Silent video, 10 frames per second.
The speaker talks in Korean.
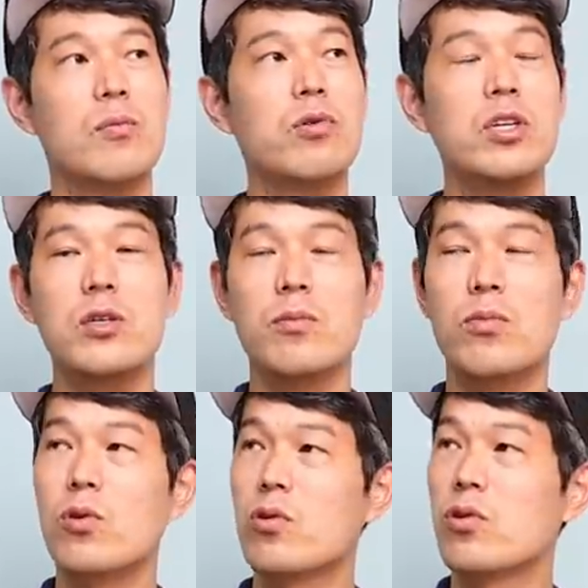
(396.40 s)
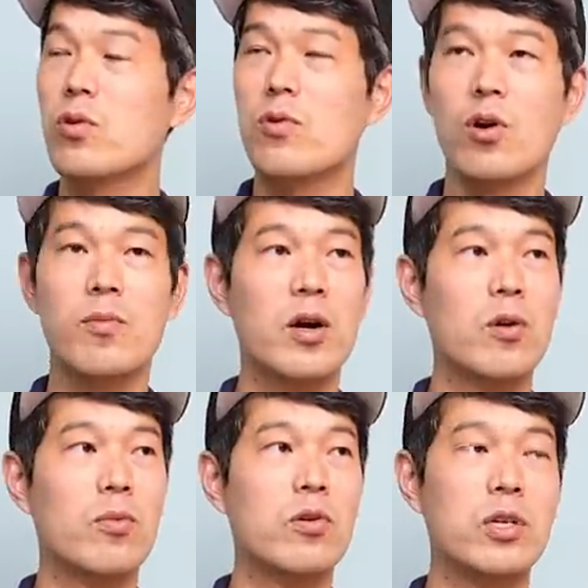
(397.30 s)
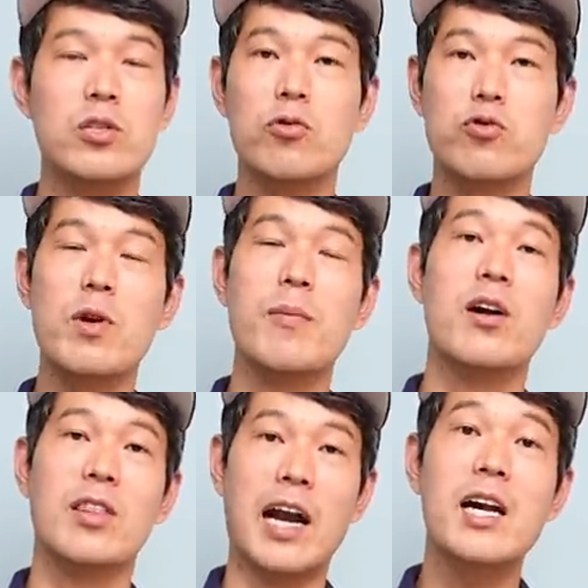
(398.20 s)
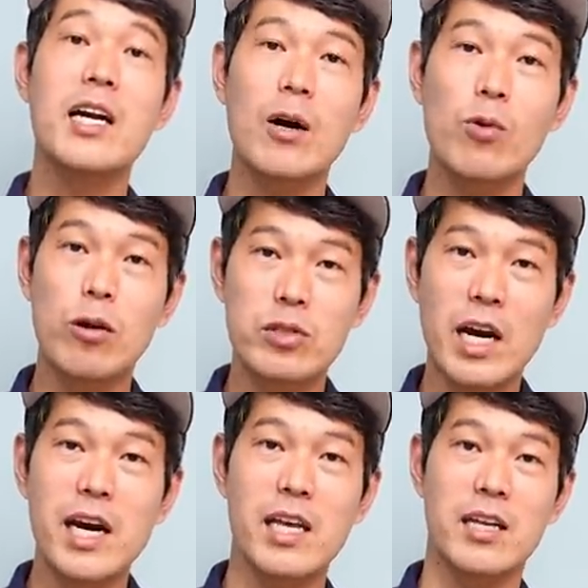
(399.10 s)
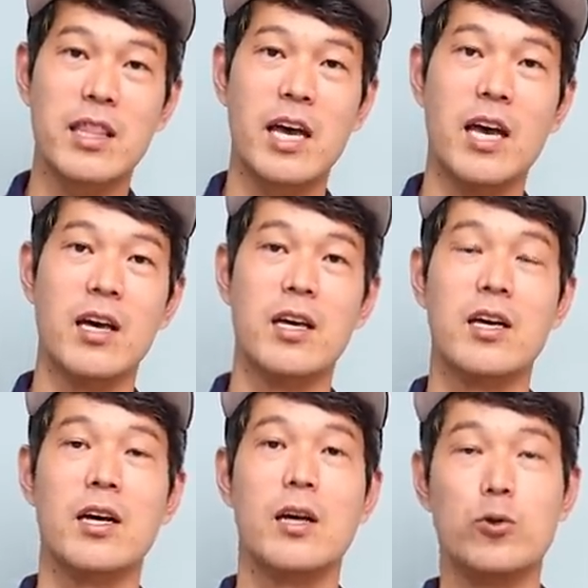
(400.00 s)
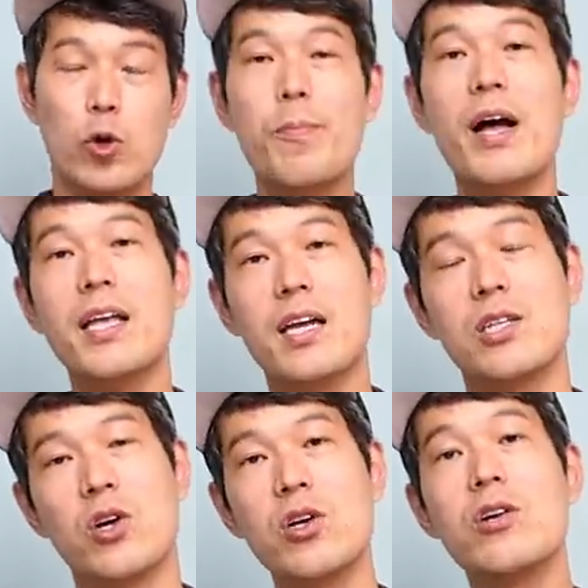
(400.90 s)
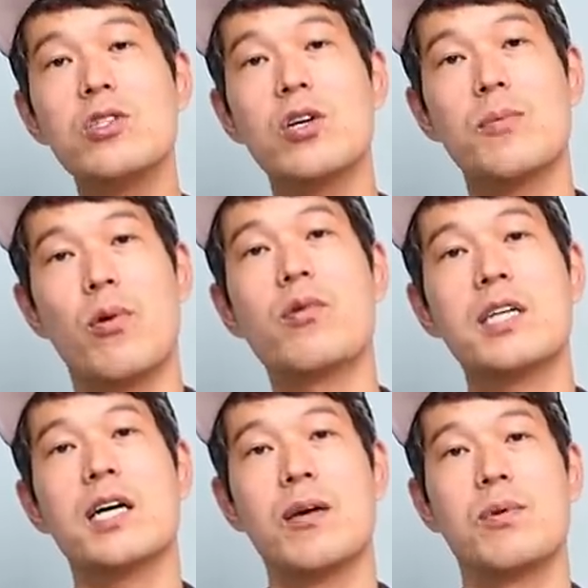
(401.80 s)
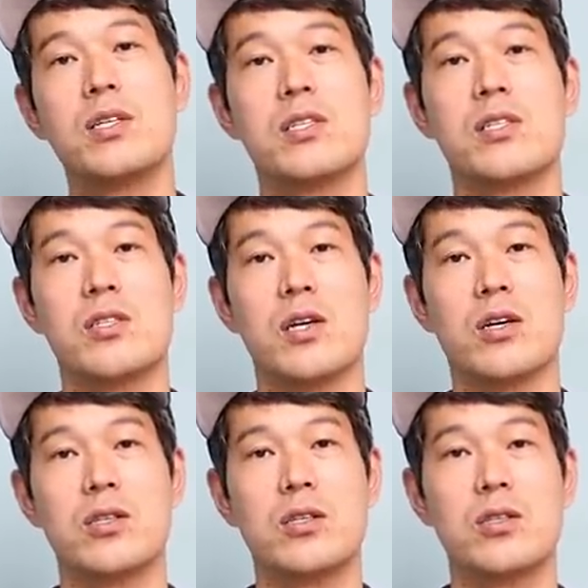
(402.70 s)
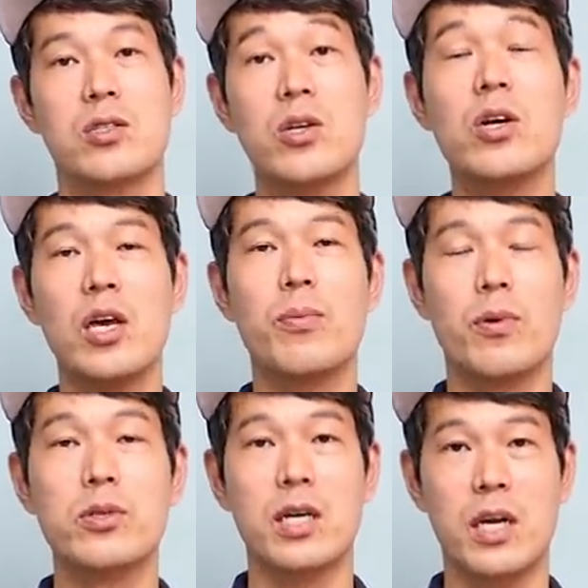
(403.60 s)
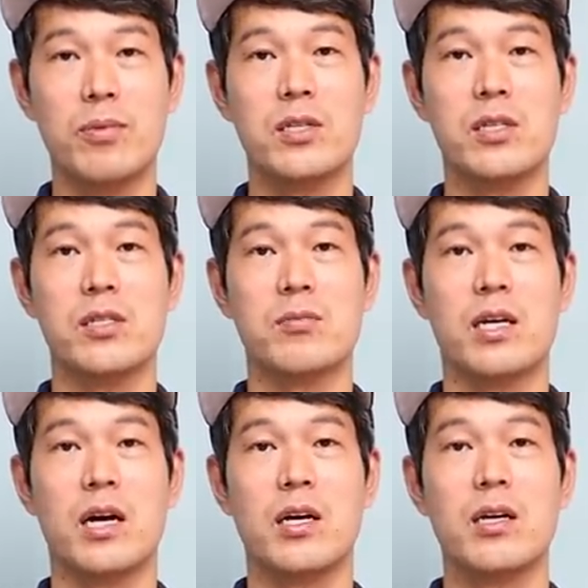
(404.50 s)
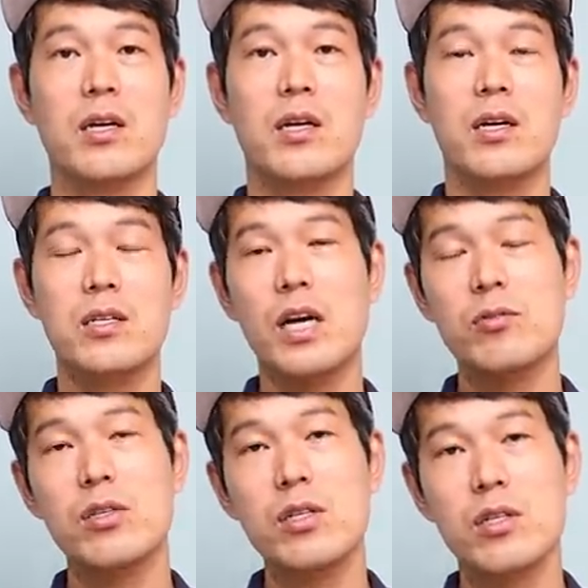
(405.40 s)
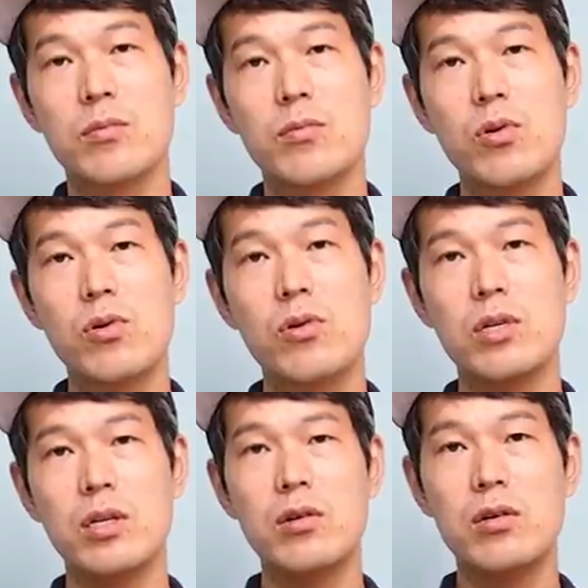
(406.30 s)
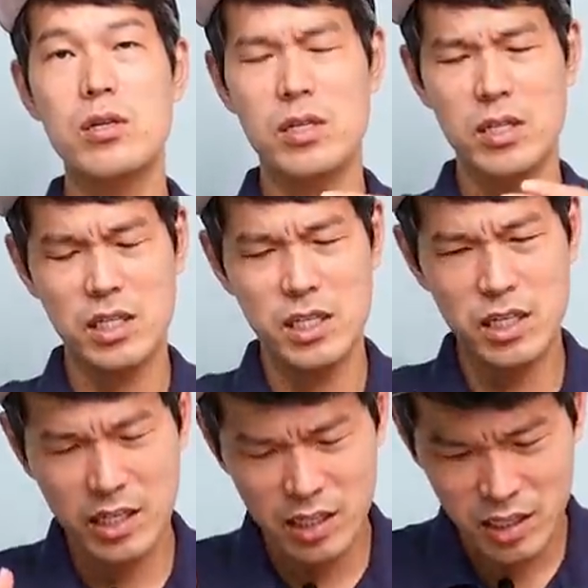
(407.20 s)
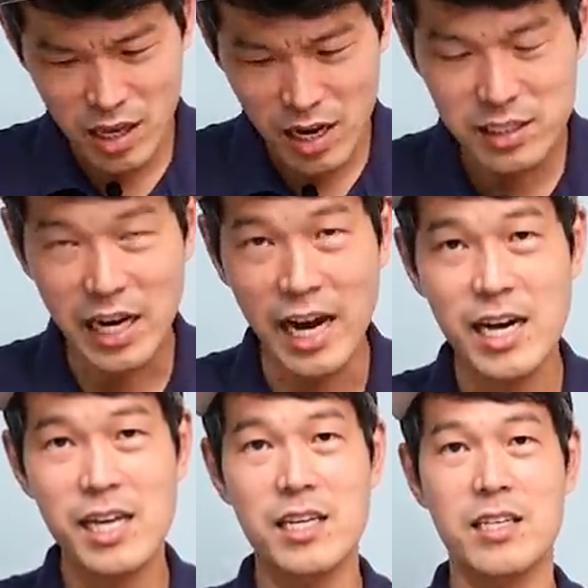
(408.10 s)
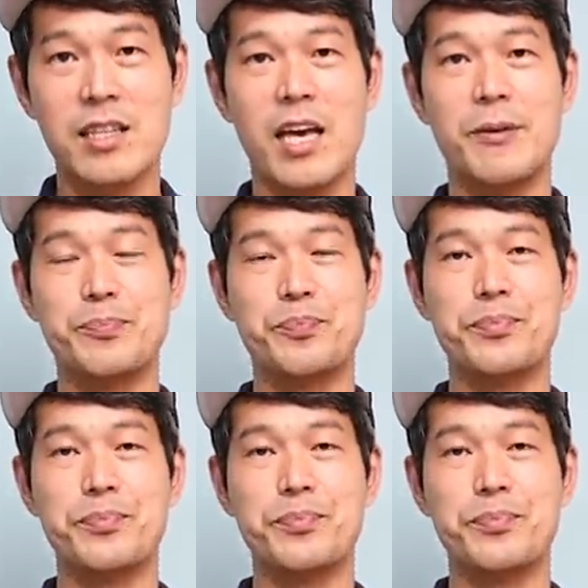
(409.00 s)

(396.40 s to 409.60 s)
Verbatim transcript: 뭐, 이, 뭐 그러면 얼마예요? 뭐 2,900만 원 날릴 각오하고 사야 되는데 출판계는 전형적인 복잡계 비즈니스예요. 전혀 게임 복잡계 비즈니스입니다. 그래서 아무튼 뭐 이거를 기대하지 않아야 되는데